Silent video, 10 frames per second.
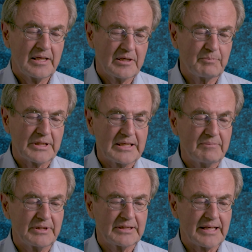Ich
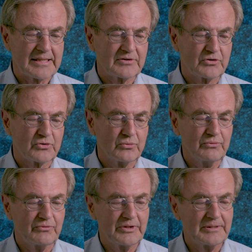beginne mit der ersten
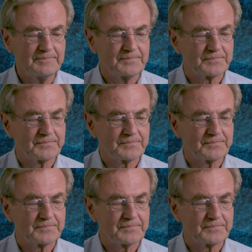Stufe,